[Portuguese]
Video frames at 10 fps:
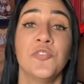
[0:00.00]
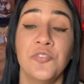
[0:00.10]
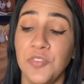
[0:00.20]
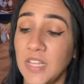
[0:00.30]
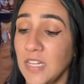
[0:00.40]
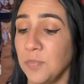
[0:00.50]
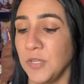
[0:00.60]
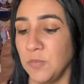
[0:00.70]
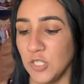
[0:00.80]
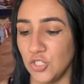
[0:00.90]
Filha
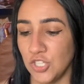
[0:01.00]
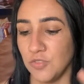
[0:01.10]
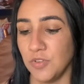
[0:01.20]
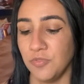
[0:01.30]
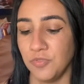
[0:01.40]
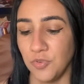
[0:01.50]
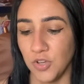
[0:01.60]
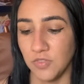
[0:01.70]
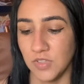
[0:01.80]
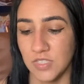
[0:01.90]
Primitiva
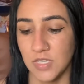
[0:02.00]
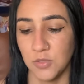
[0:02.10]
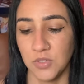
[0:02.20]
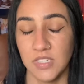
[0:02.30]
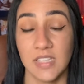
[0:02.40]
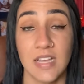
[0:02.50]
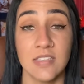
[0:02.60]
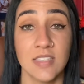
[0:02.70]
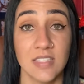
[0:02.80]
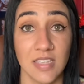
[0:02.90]
foi vencedora da
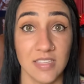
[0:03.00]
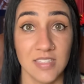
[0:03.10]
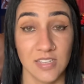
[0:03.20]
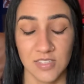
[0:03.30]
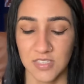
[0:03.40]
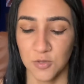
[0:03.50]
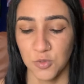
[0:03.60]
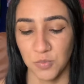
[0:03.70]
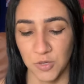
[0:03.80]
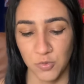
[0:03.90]
sexta edição do
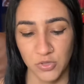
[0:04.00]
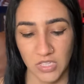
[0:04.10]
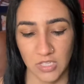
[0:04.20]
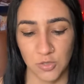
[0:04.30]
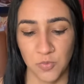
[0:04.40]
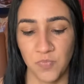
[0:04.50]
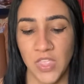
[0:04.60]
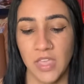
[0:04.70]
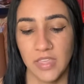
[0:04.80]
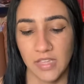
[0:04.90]
Prêmio Kindle
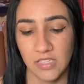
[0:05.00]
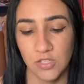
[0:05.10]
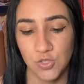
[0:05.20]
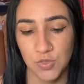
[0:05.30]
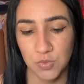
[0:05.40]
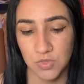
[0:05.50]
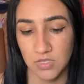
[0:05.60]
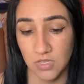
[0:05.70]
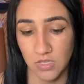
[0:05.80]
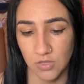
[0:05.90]
e aqui diz o
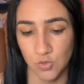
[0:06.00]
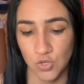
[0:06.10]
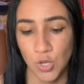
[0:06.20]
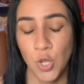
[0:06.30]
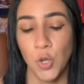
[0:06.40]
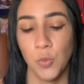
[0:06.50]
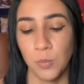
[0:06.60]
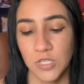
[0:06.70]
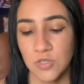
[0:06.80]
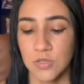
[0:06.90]
seguinte:
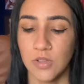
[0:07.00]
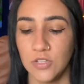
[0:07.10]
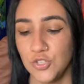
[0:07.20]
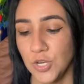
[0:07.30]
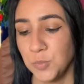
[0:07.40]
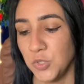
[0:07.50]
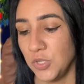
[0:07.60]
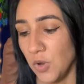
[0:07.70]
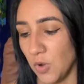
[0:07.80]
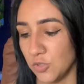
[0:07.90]
uma história de amor e
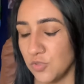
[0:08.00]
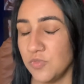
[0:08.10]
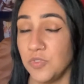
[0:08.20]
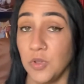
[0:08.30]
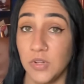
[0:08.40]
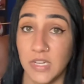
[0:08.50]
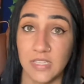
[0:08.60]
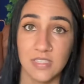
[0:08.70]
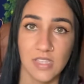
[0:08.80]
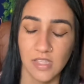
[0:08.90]
ódio,
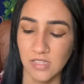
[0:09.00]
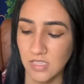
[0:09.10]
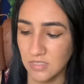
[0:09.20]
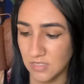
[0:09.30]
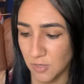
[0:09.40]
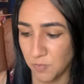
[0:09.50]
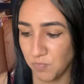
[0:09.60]
violência e redenção.